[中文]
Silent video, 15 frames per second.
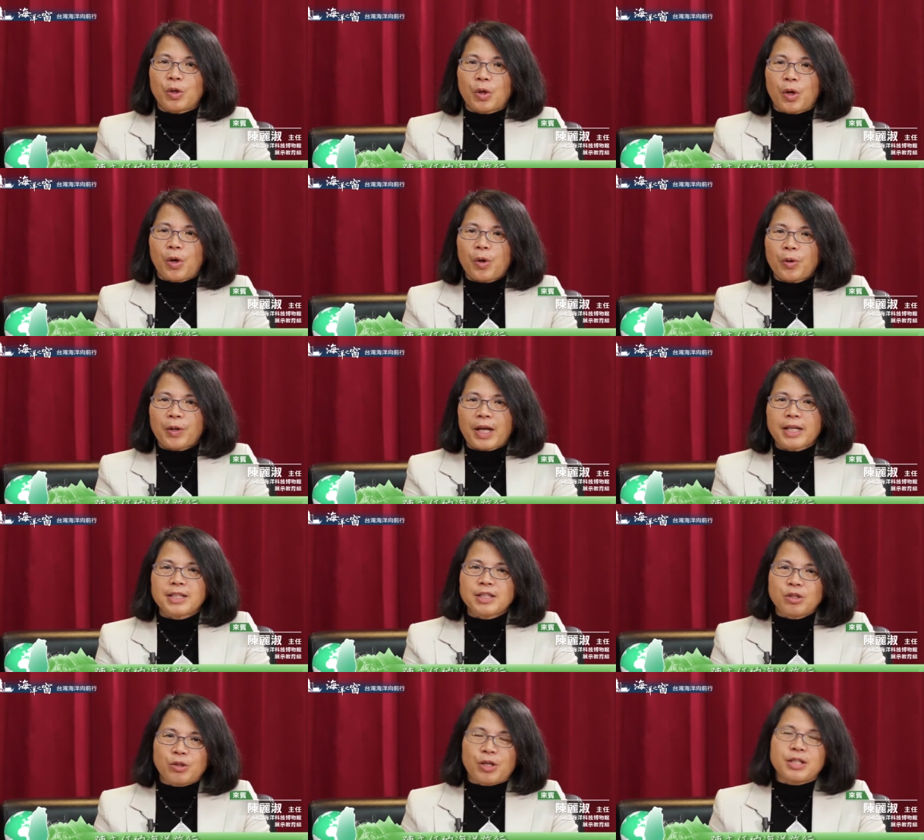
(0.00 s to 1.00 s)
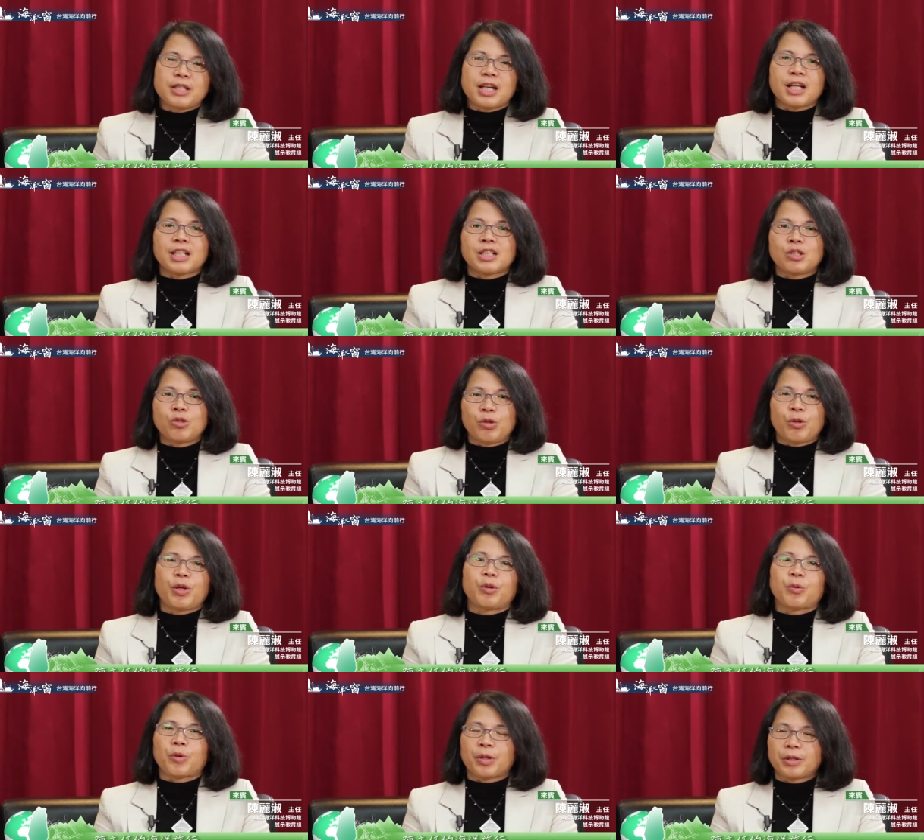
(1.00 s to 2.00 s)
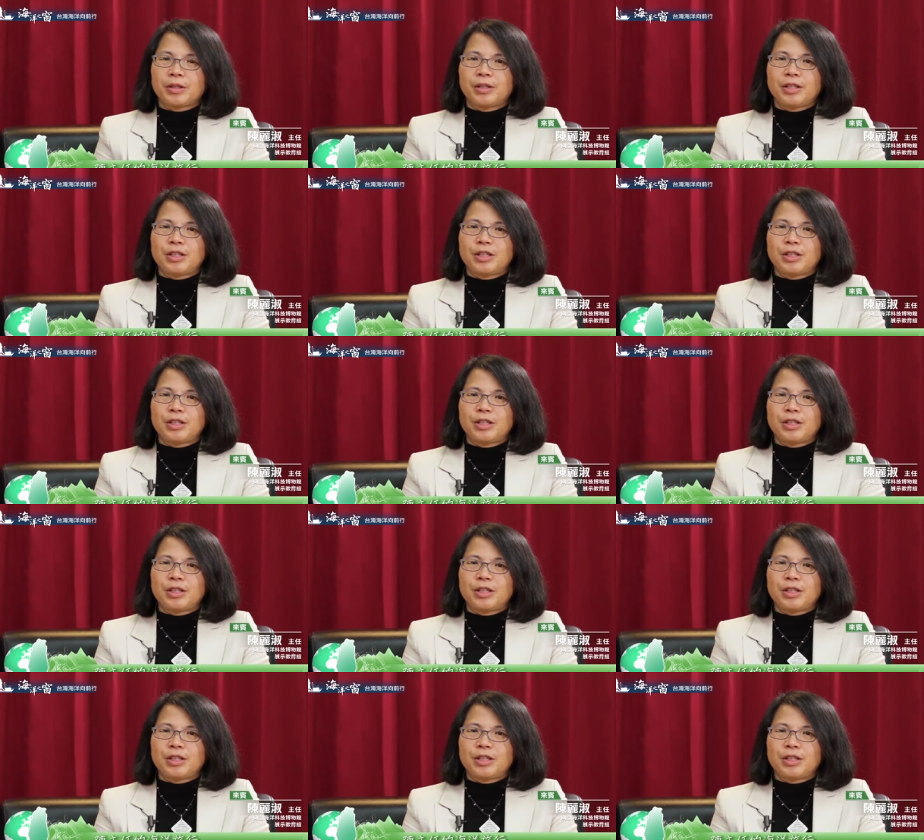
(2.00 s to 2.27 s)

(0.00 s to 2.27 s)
后来是全家人劝我，